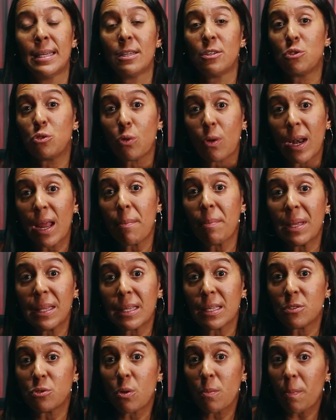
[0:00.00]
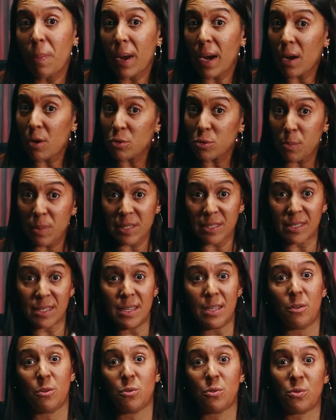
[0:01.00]
solamente son para los
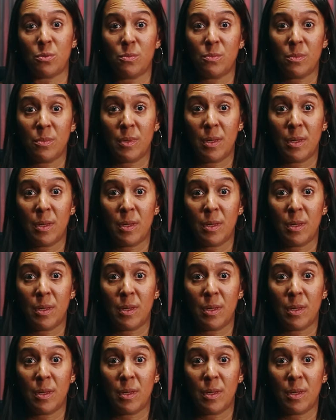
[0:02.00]
vecinos,